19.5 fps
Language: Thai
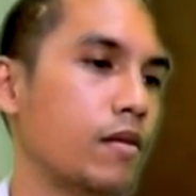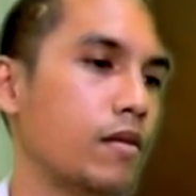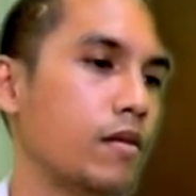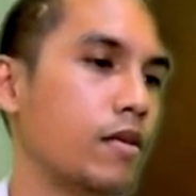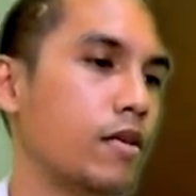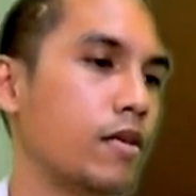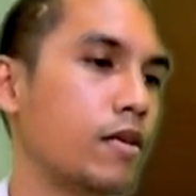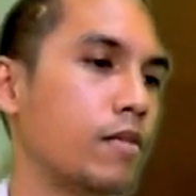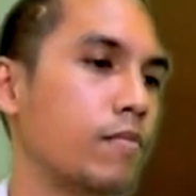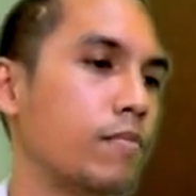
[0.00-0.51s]

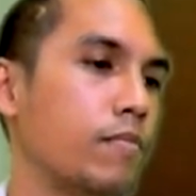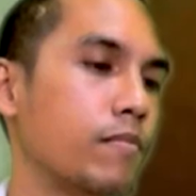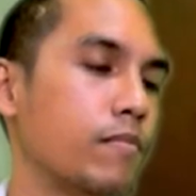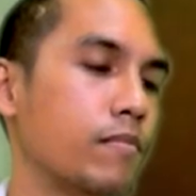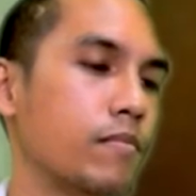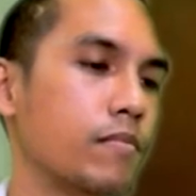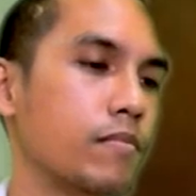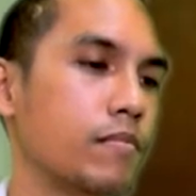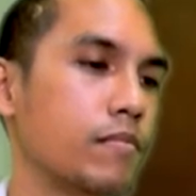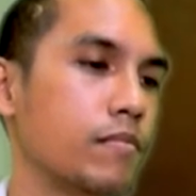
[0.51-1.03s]
เนี่ยครับ
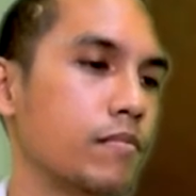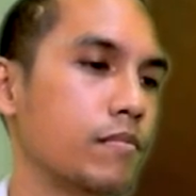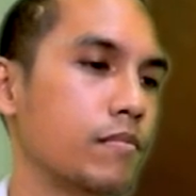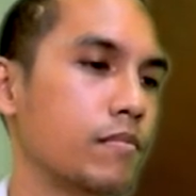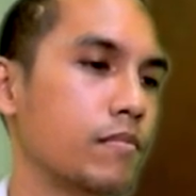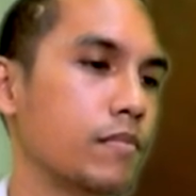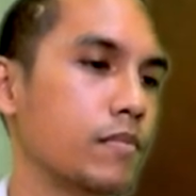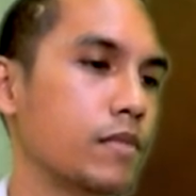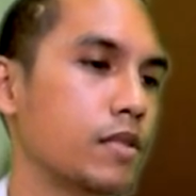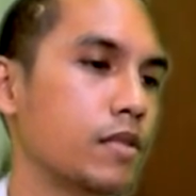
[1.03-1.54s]

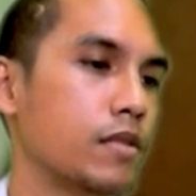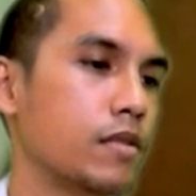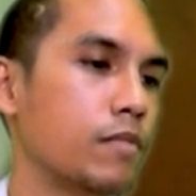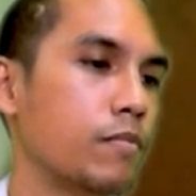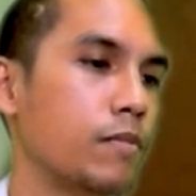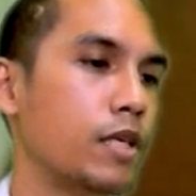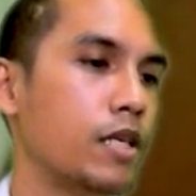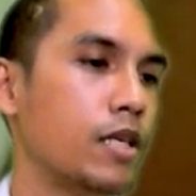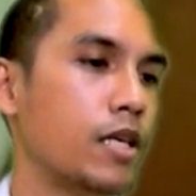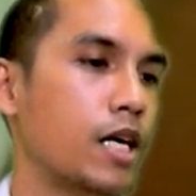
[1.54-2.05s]
จะ
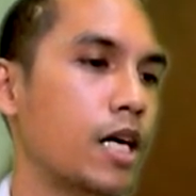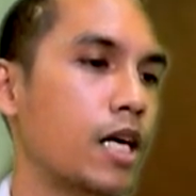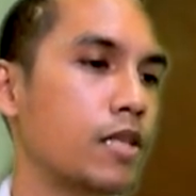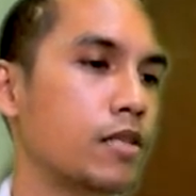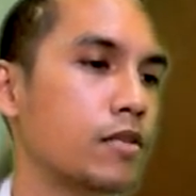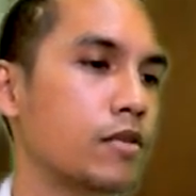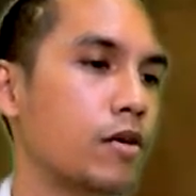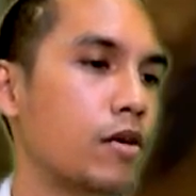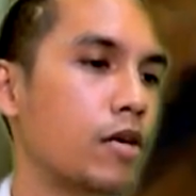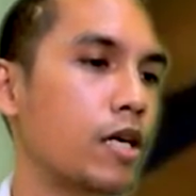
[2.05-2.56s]
มีการ
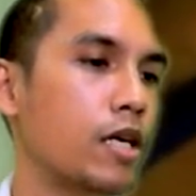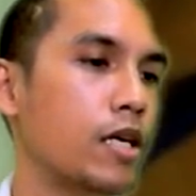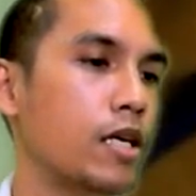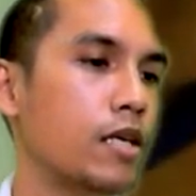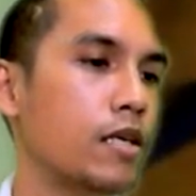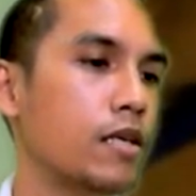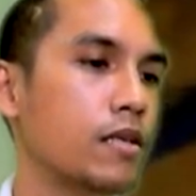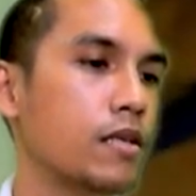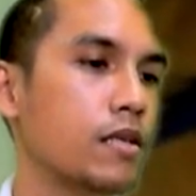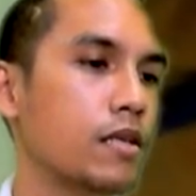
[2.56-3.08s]
ซอย
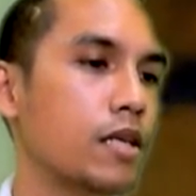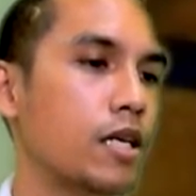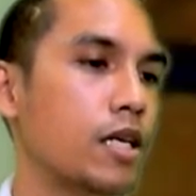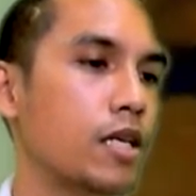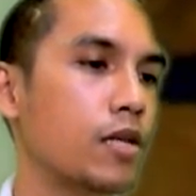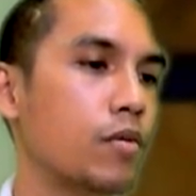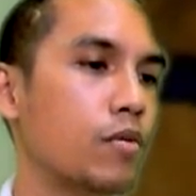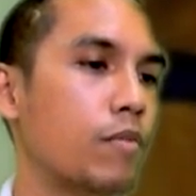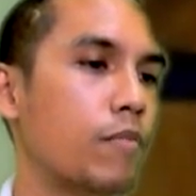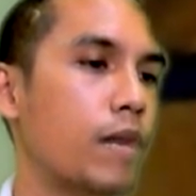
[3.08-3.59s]
ไอ
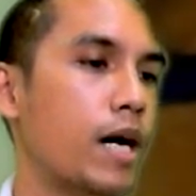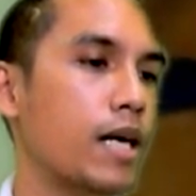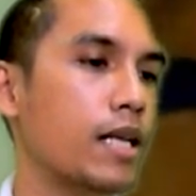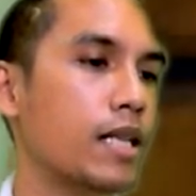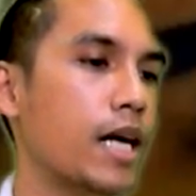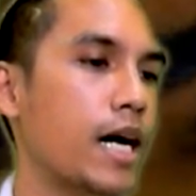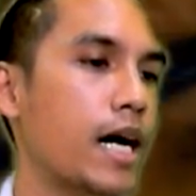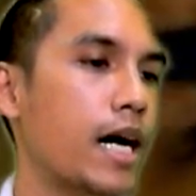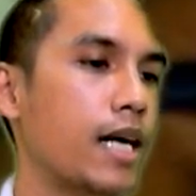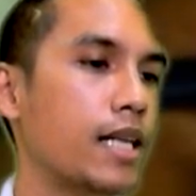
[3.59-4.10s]
ตัวบาก
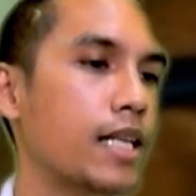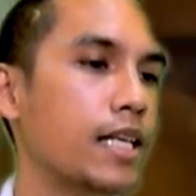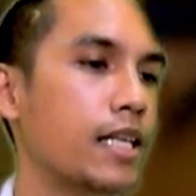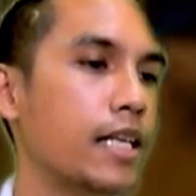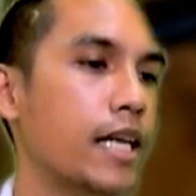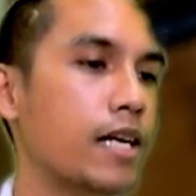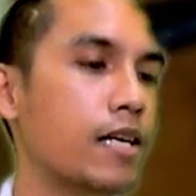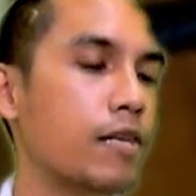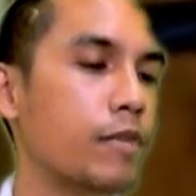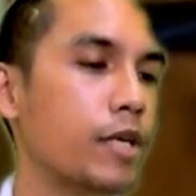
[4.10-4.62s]
ลาย
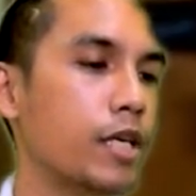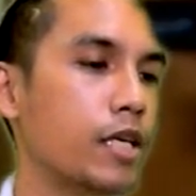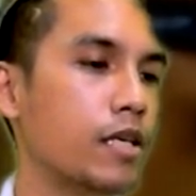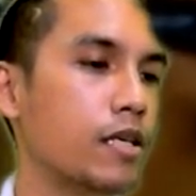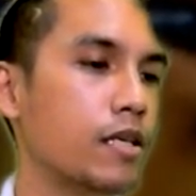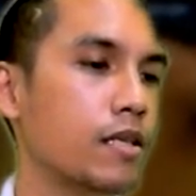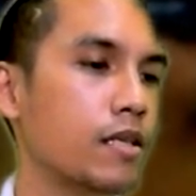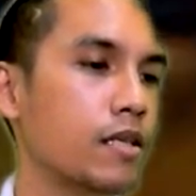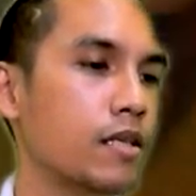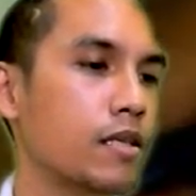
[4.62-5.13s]
เล็กๆเข้าไปอีก
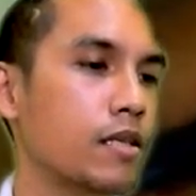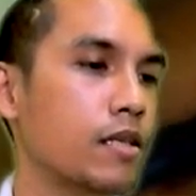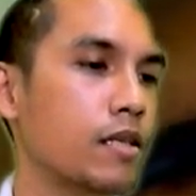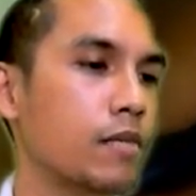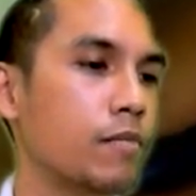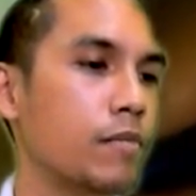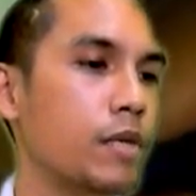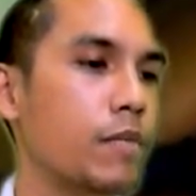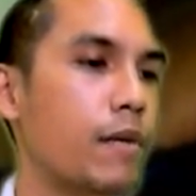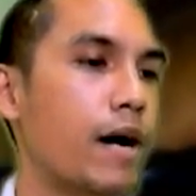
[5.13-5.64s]

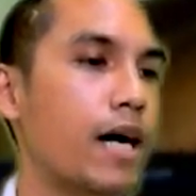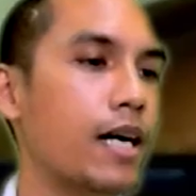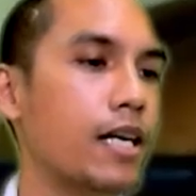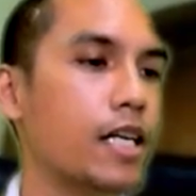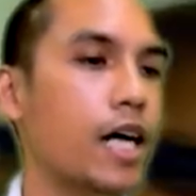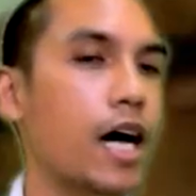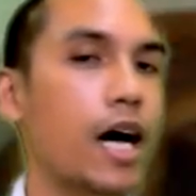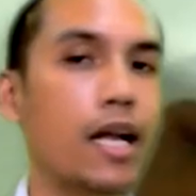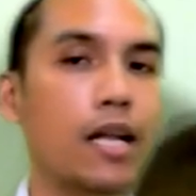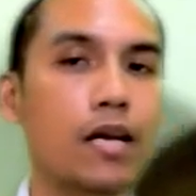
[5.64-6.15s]
มีบาก
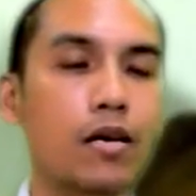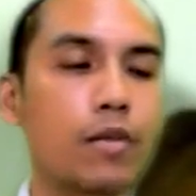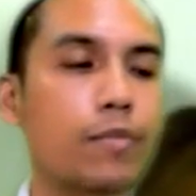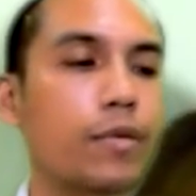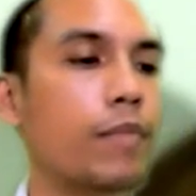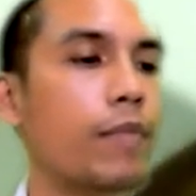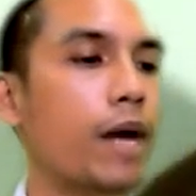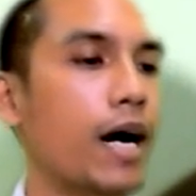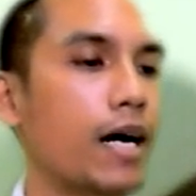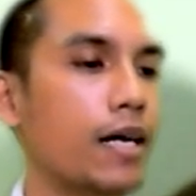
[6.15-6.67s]
ใหญ่แล้วก็
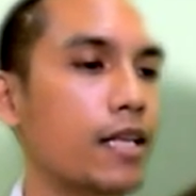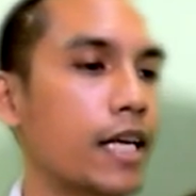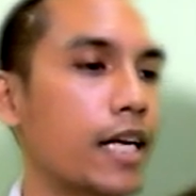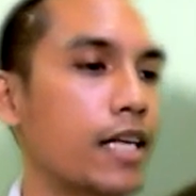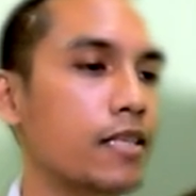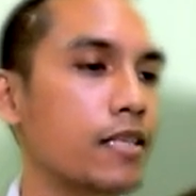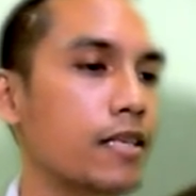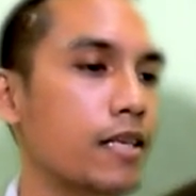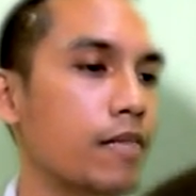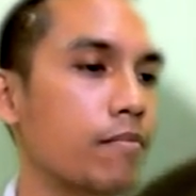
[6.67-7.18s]
มีบากเล็ก
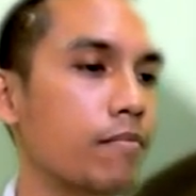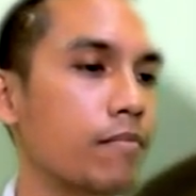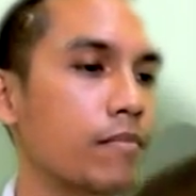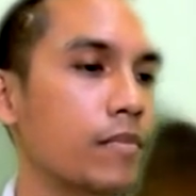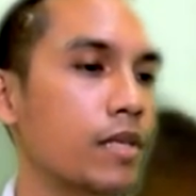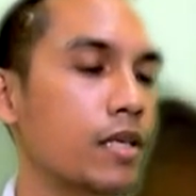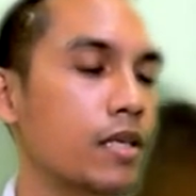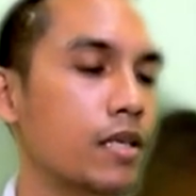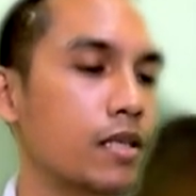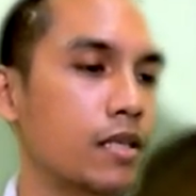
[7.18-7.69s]
นะครับ
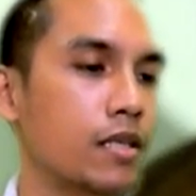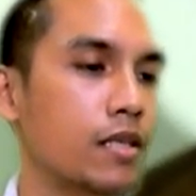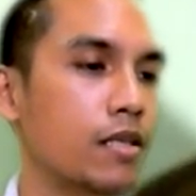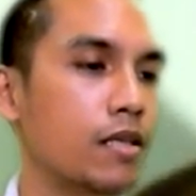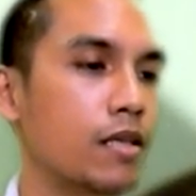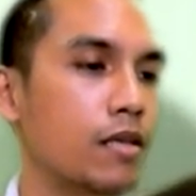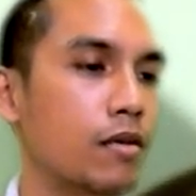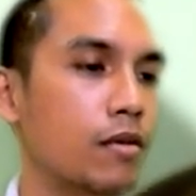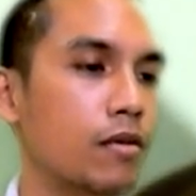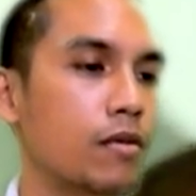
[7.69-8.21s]

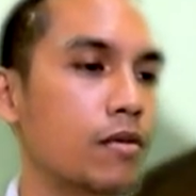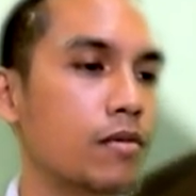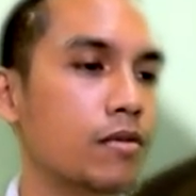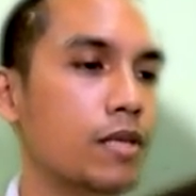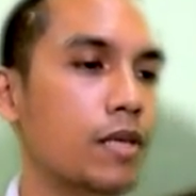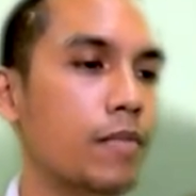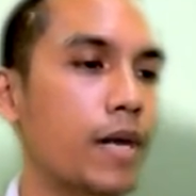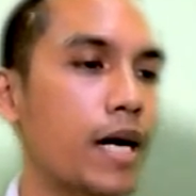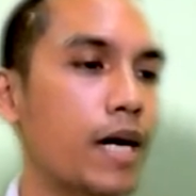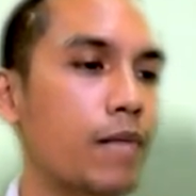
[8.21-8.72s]
เดี๋ยว
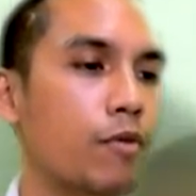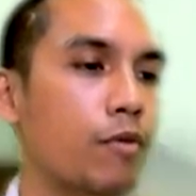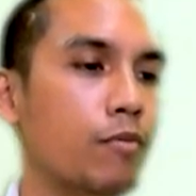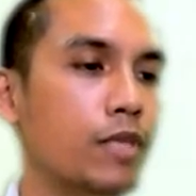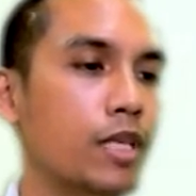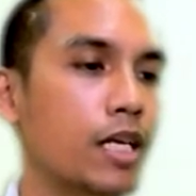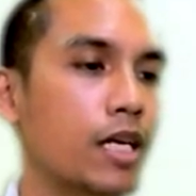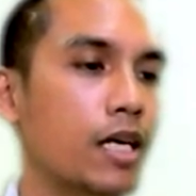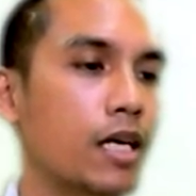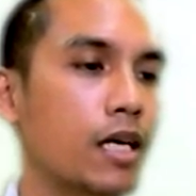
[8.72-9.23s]
สักพักผม
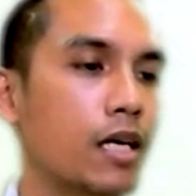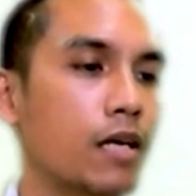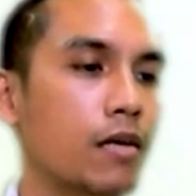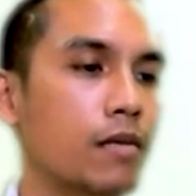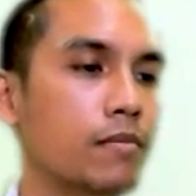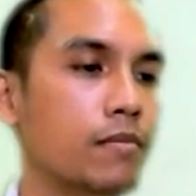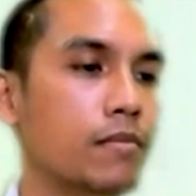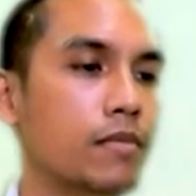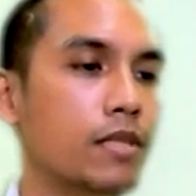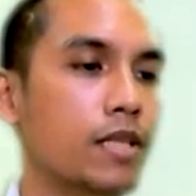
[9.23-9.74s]
จะ
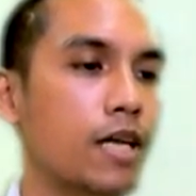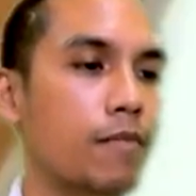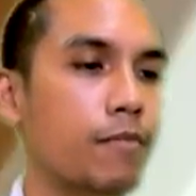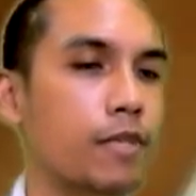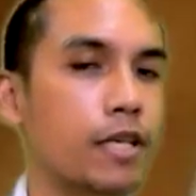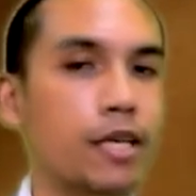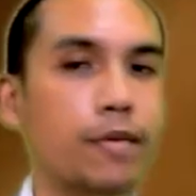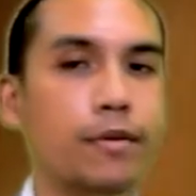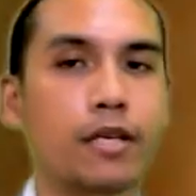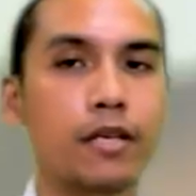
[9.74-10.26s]

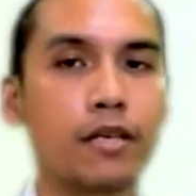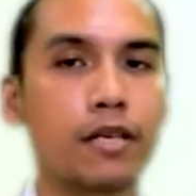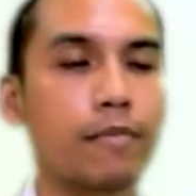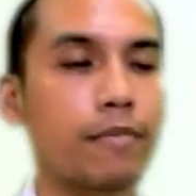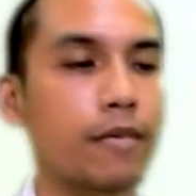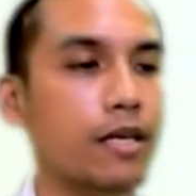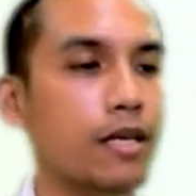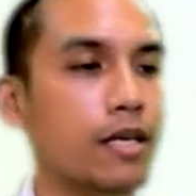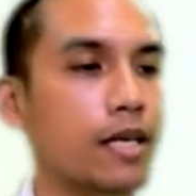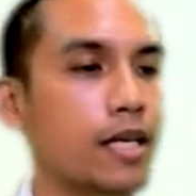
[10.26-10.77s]
ทำคลิปเกี่ยวกับ
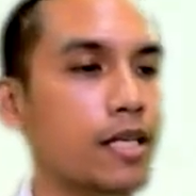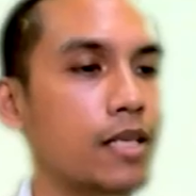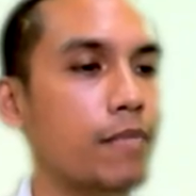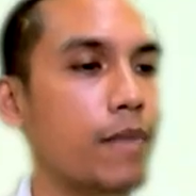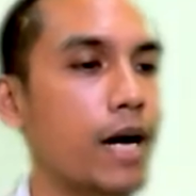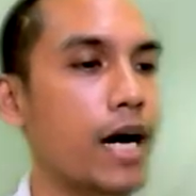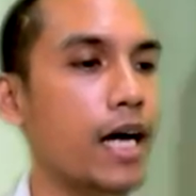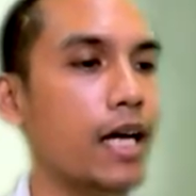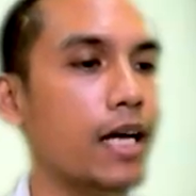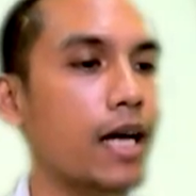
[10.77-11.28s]
อธิ
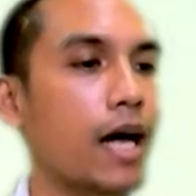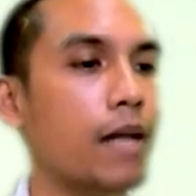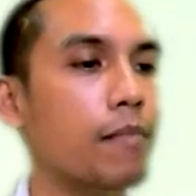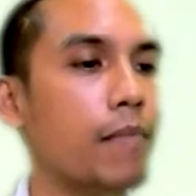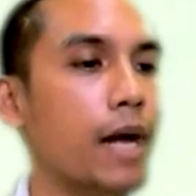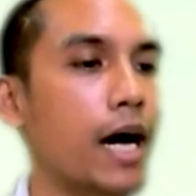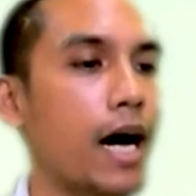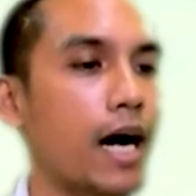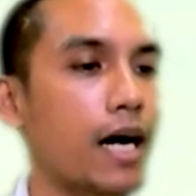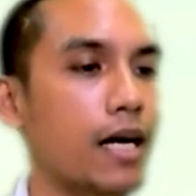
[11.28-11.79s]
บายการ
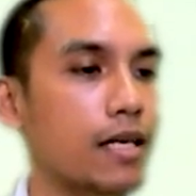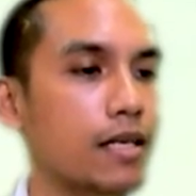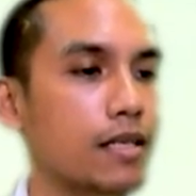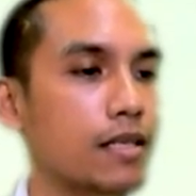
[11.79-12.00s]
บาก